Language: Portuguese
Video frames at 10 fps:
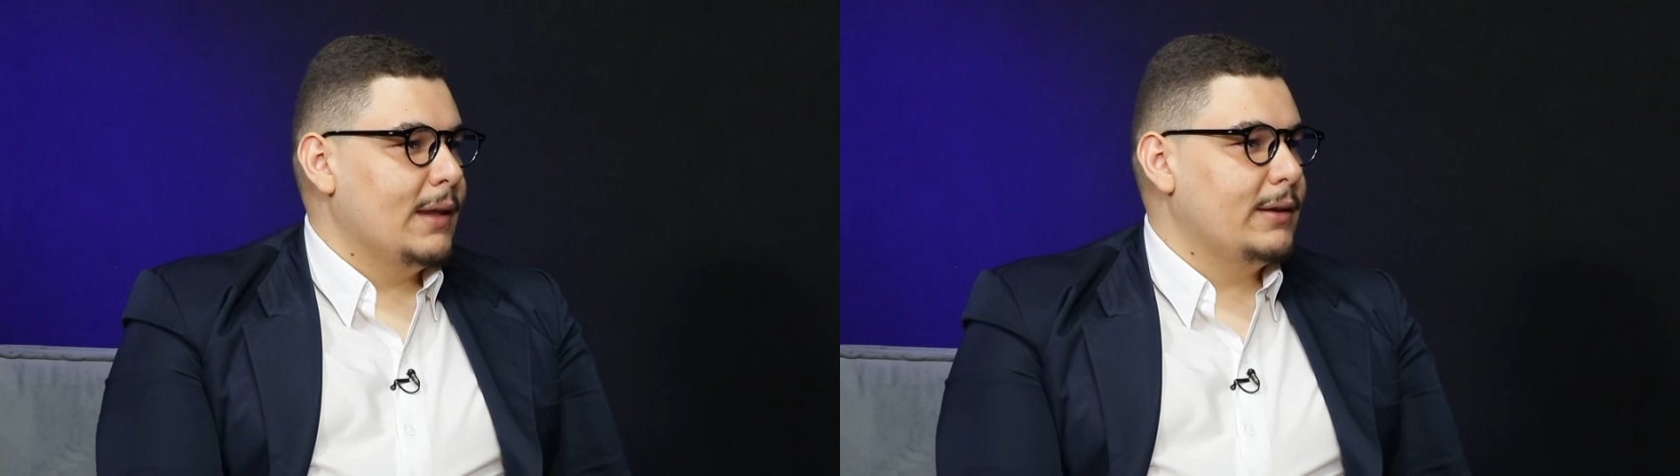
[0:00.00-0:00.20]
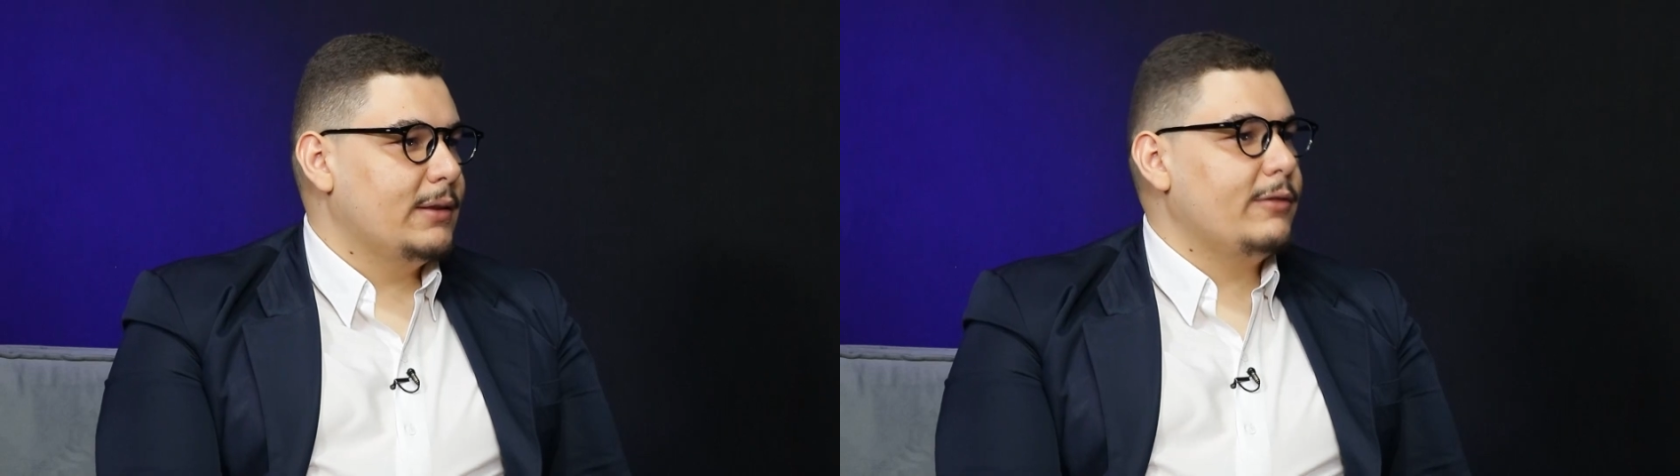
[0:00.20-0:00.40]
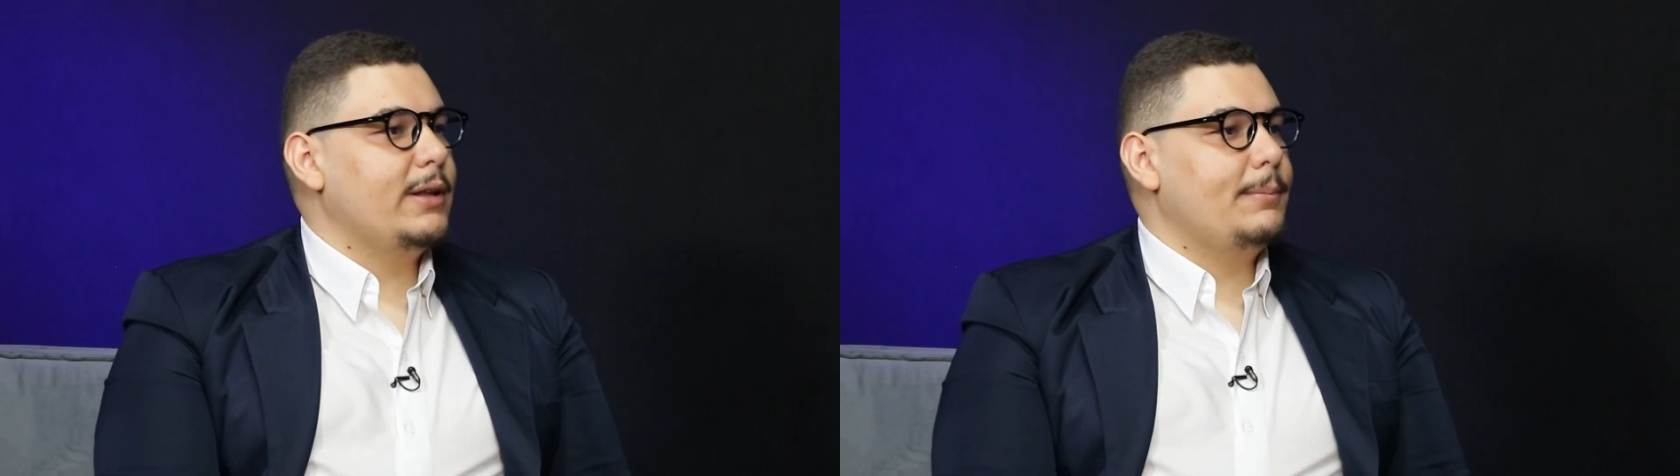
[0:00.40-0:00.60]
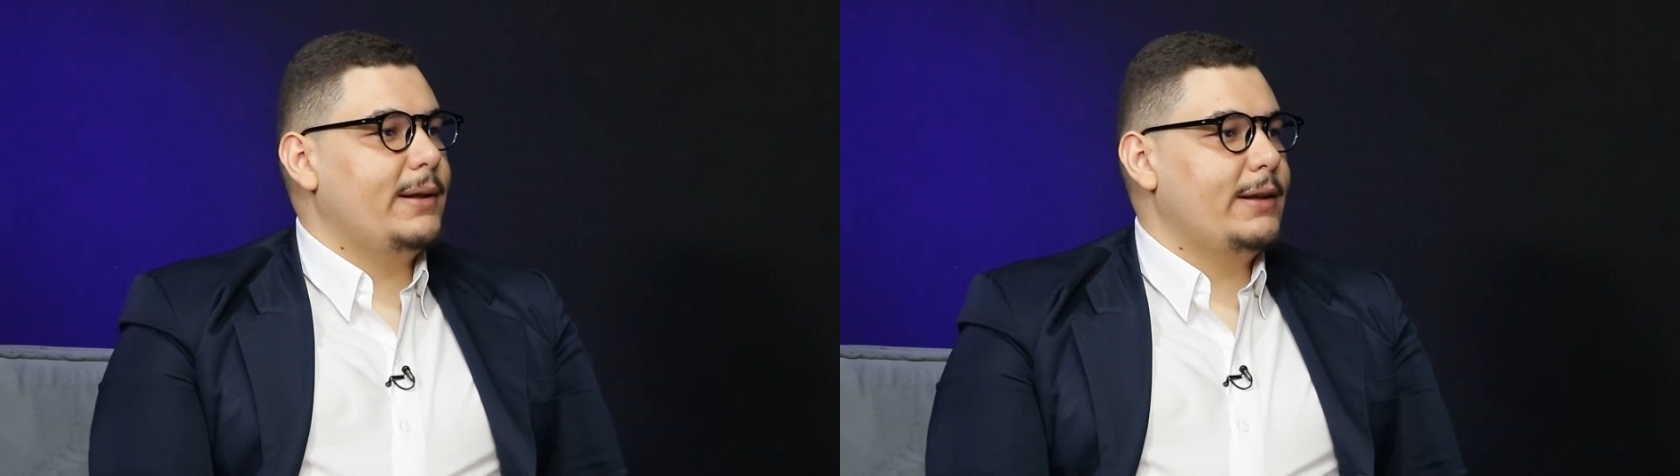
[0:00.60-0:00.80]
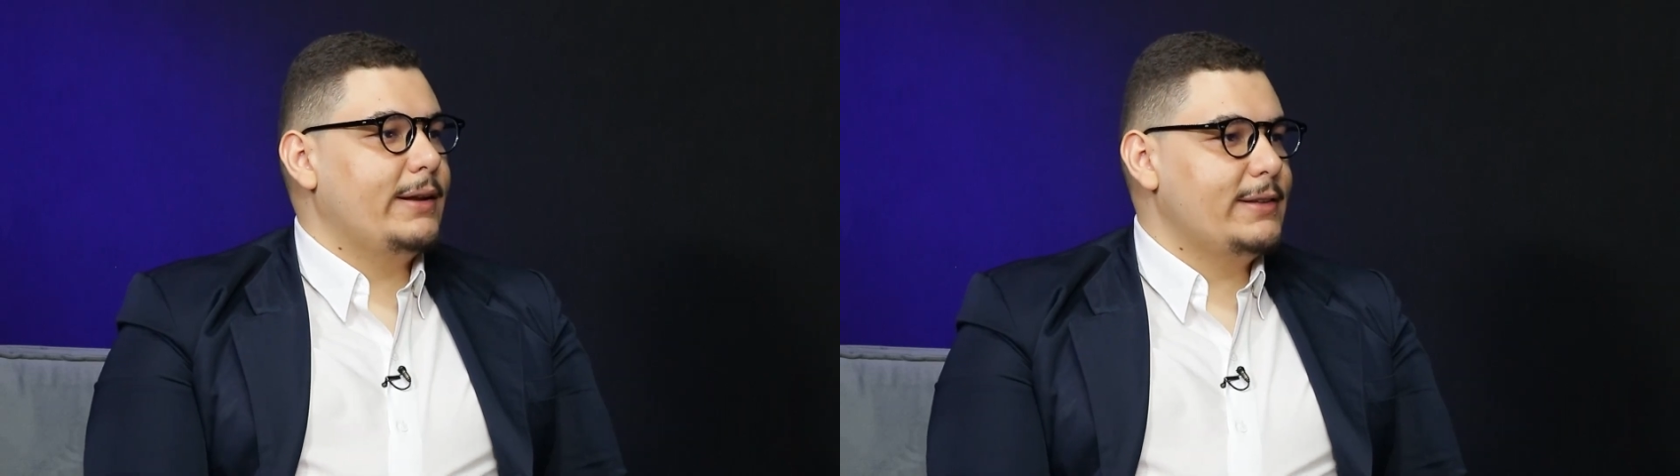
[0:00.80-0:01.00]
Então vai
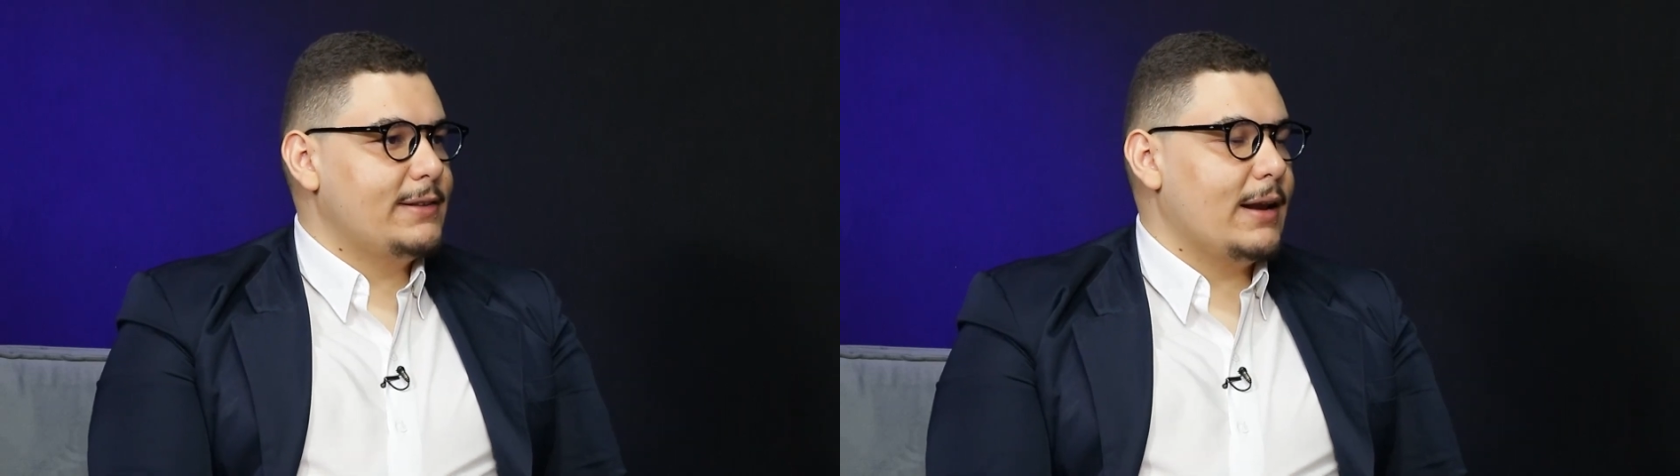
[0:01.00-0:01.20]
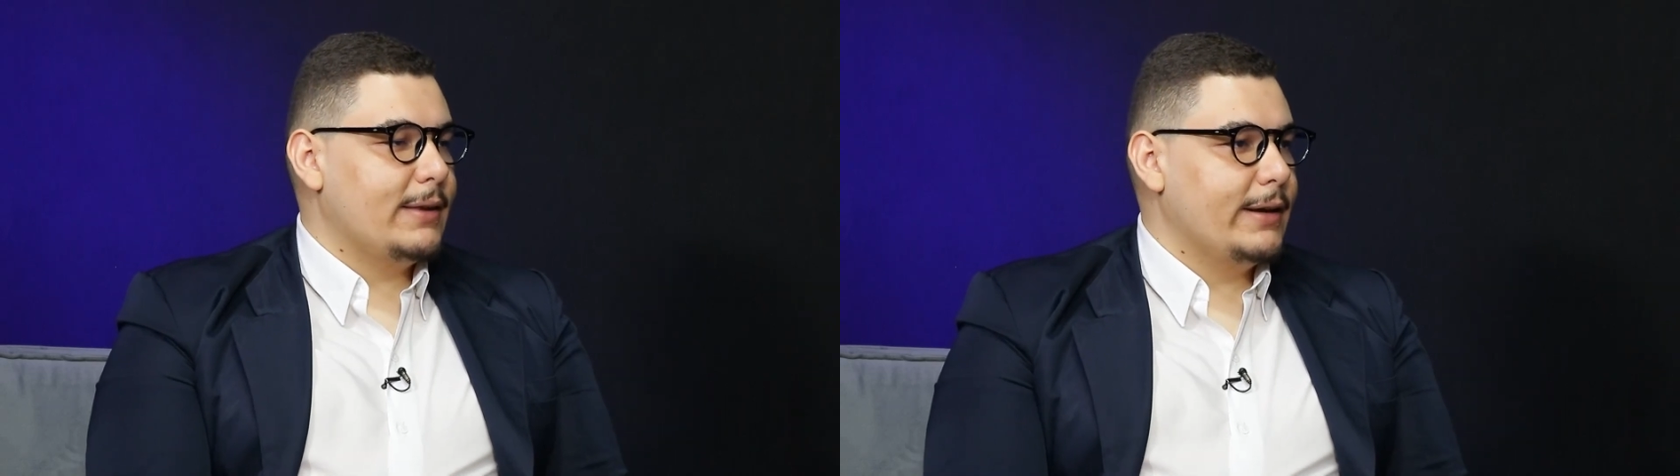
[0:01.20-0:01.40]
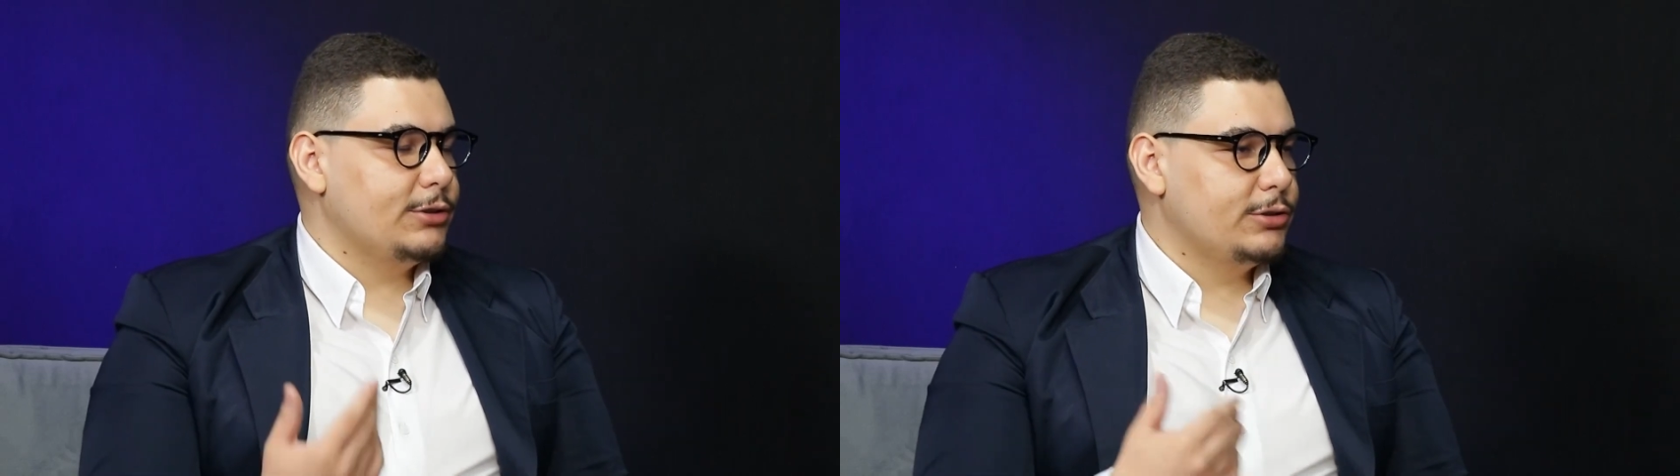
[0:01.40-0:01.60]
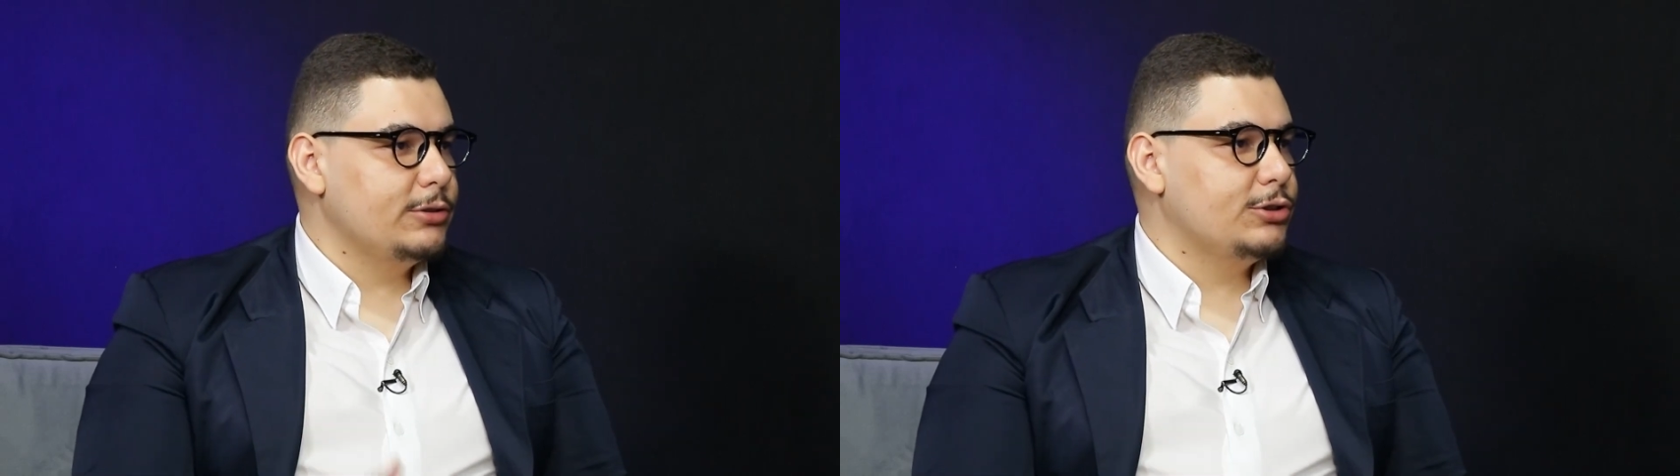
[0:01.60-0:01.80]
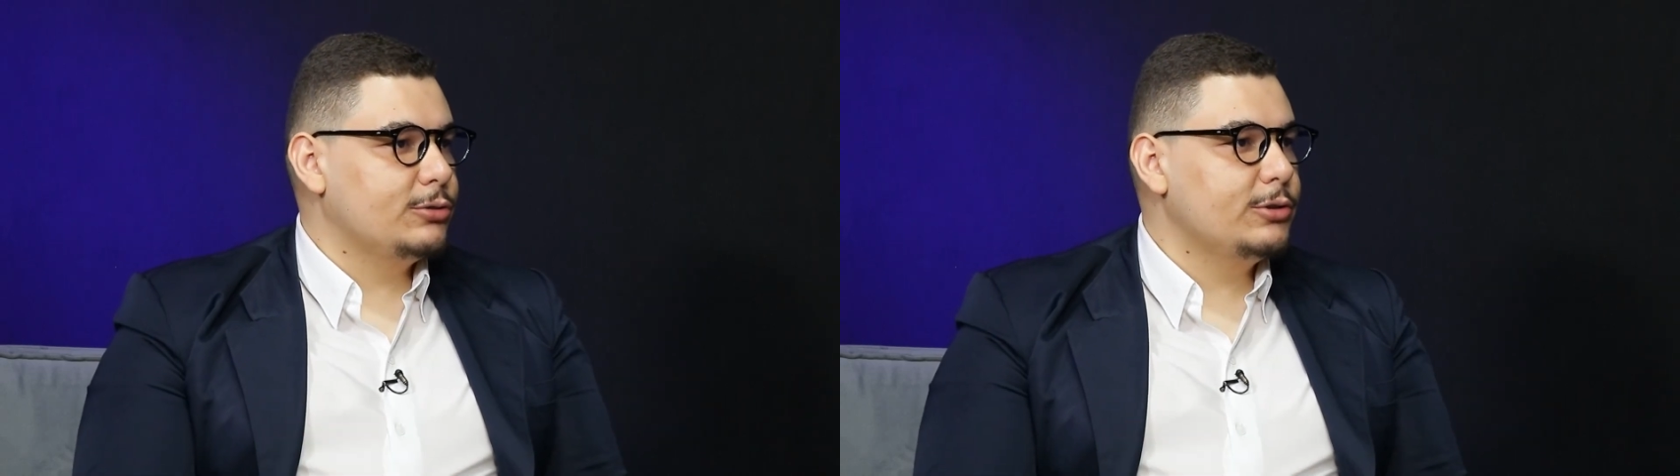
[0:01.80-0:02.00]
depender da estratégia e de